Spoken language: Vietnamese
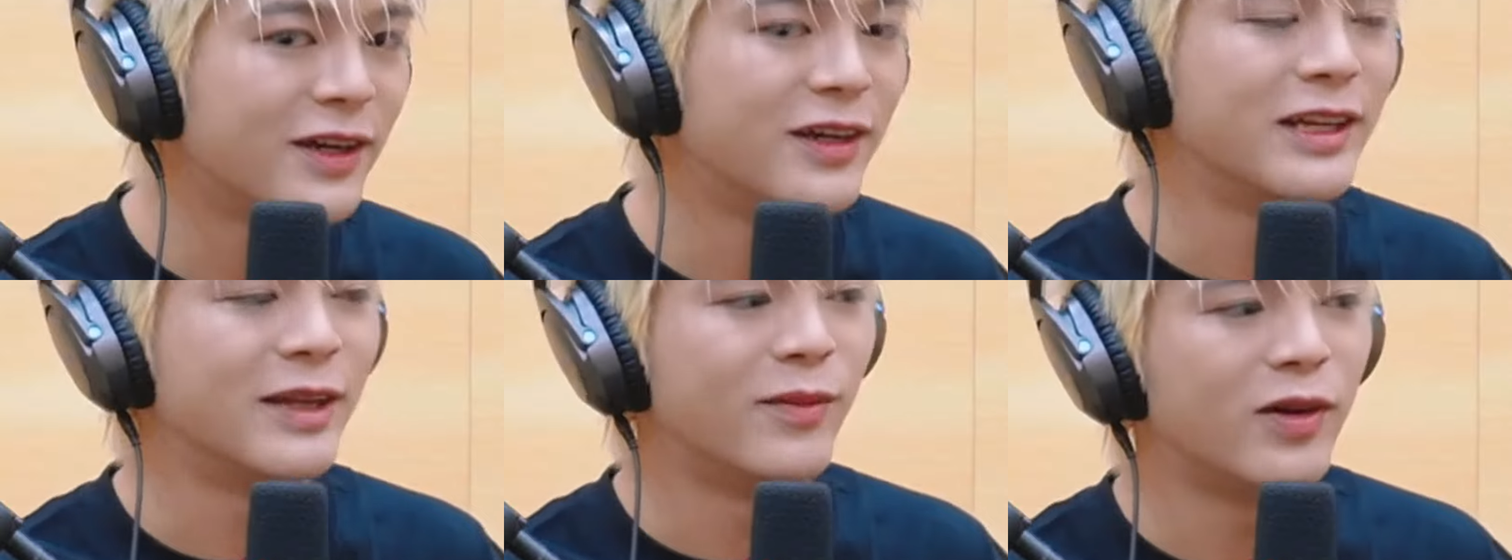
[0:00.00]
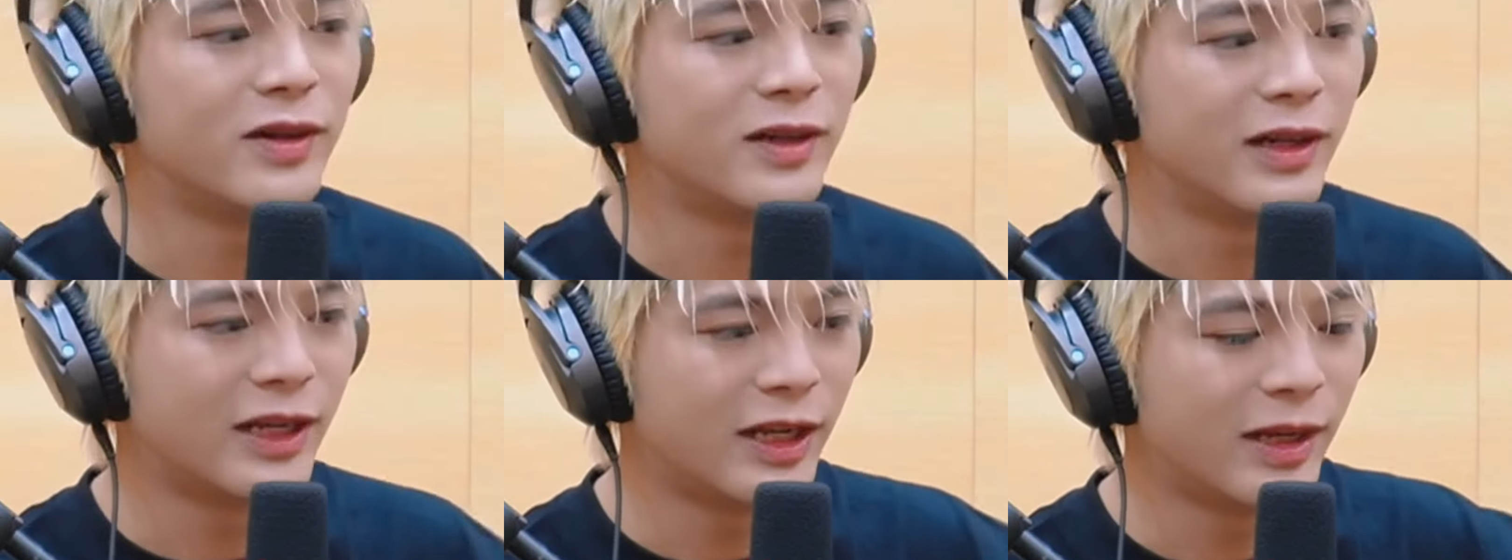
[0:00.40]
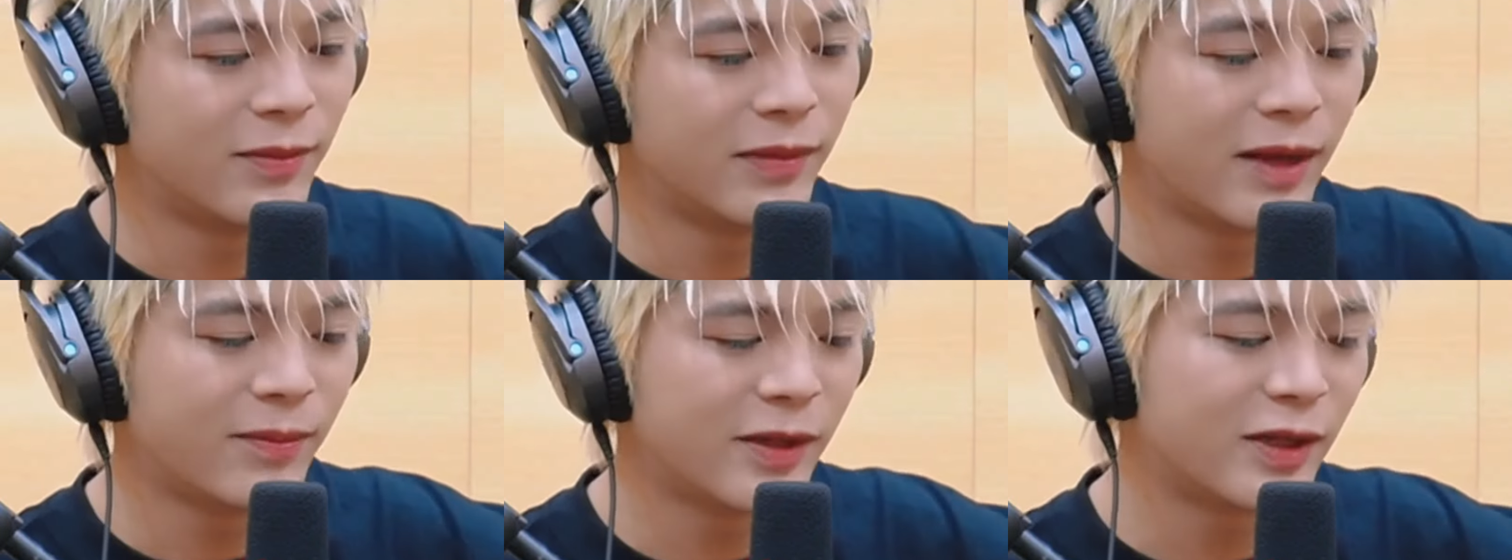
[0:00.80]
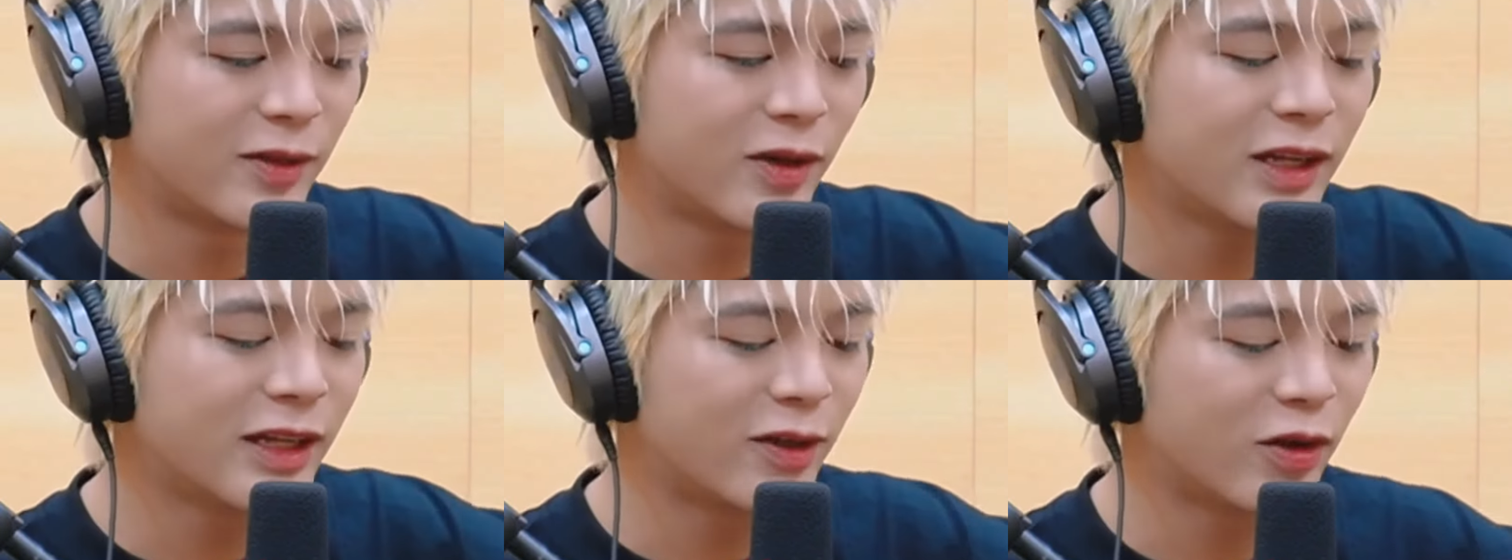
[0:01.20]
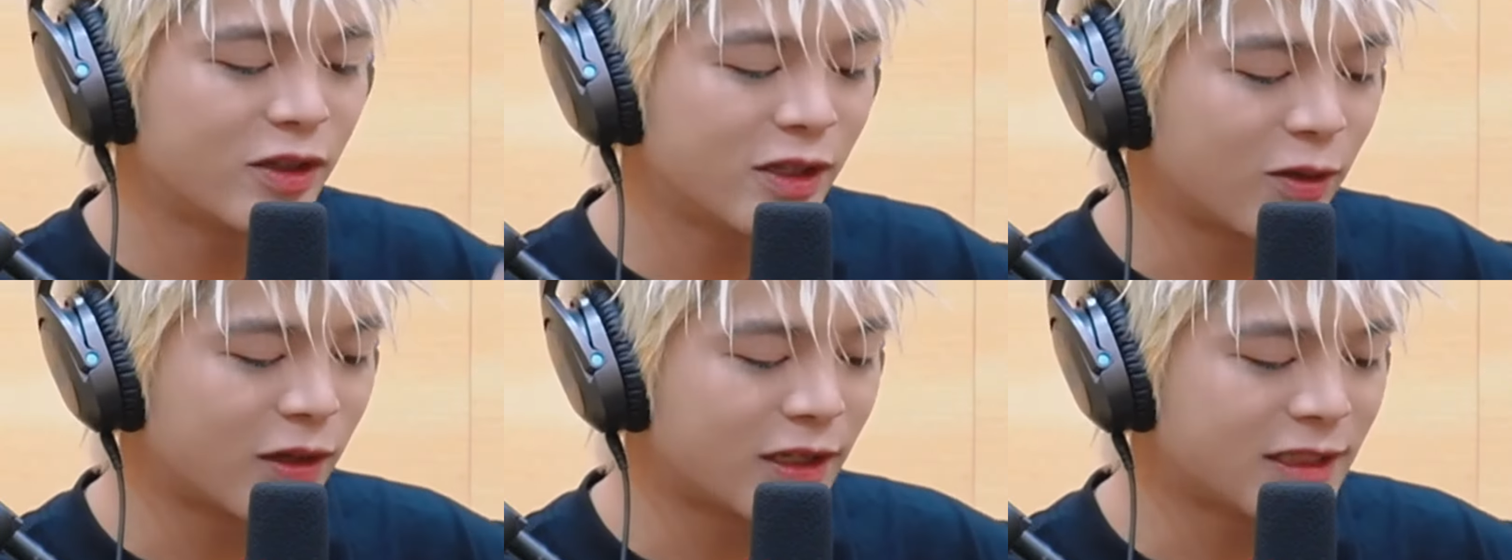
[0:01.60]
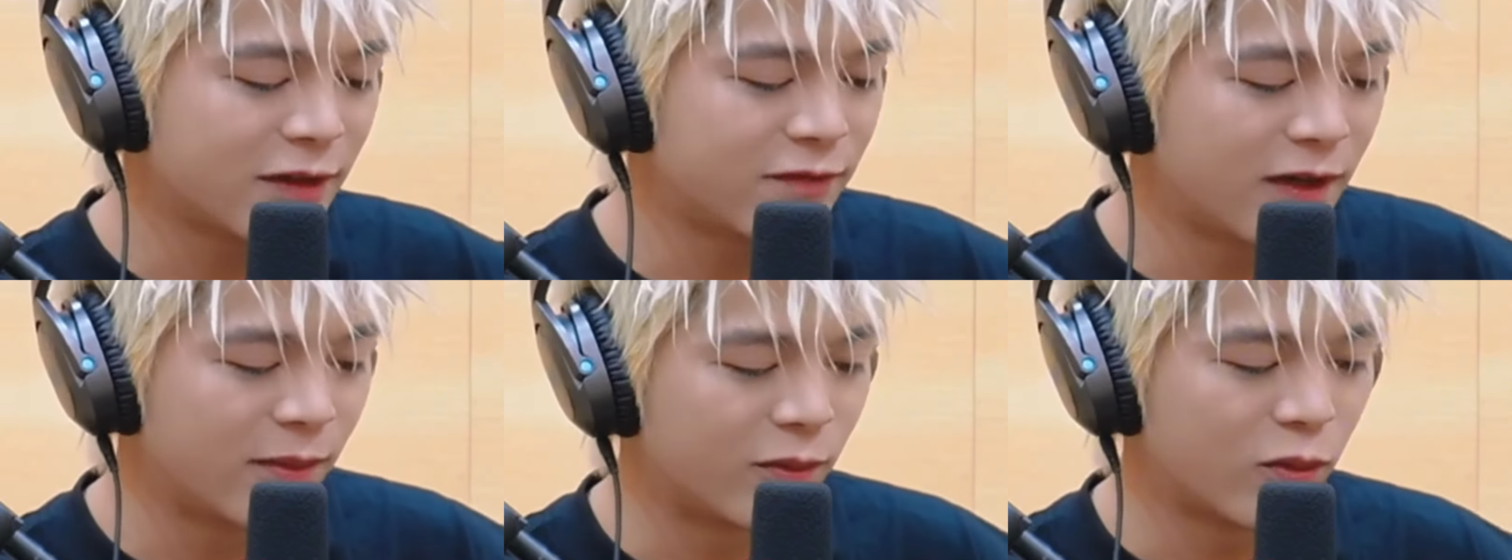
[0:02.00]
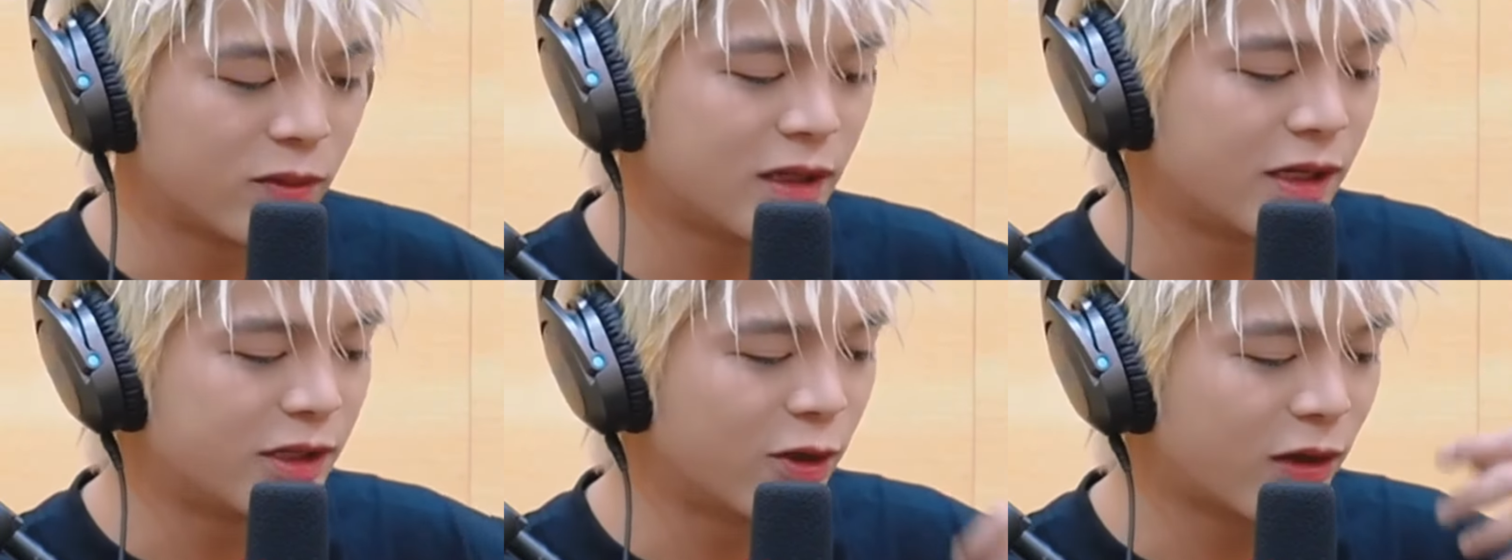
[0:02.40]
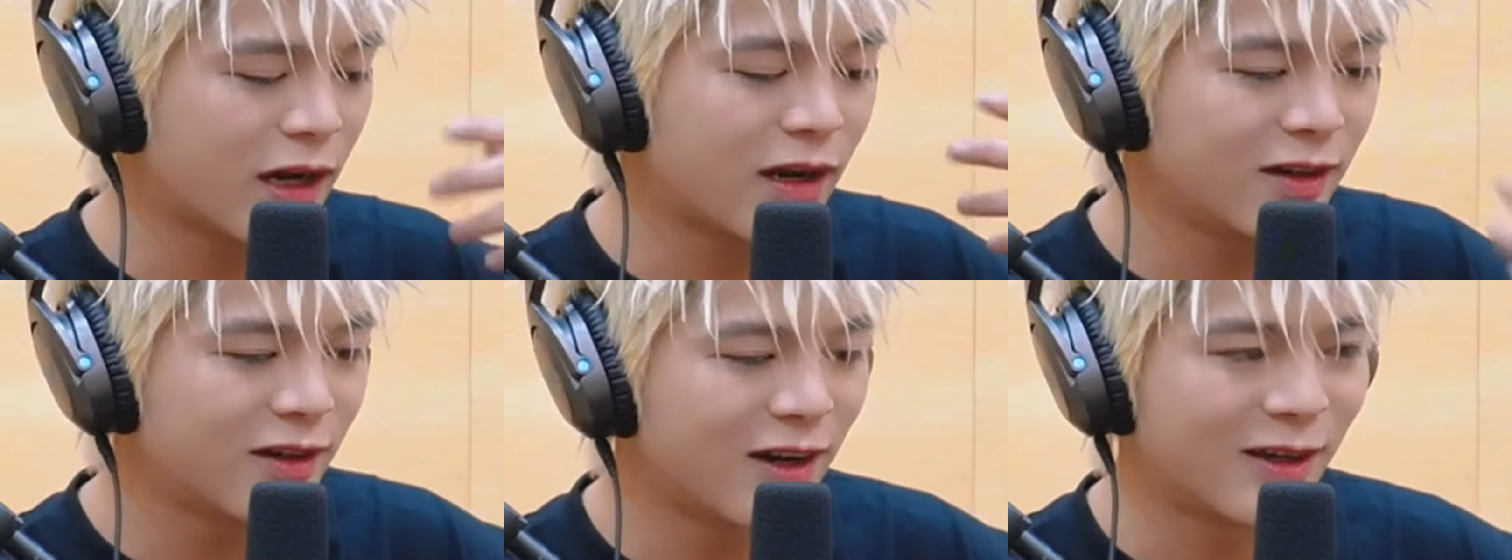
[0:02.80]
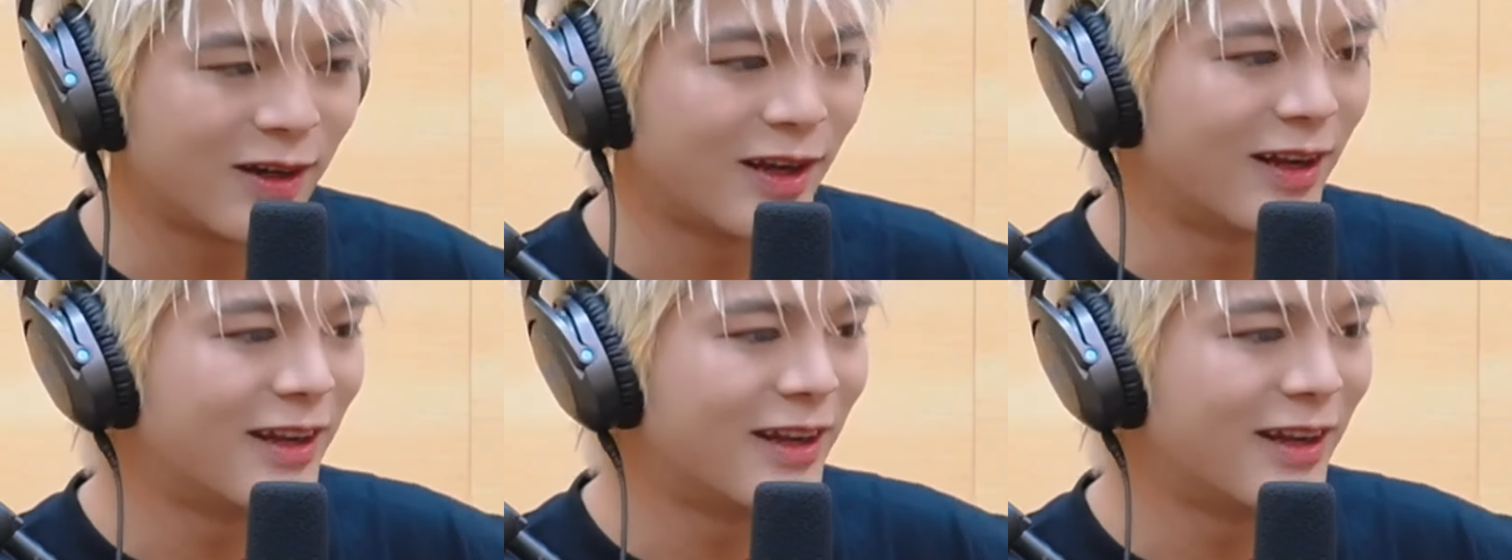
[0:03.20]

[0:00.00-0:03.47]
rider để mọi người à, mình có thể có nhiều cái sản phẩm cũng như là nhiều cái năng lượng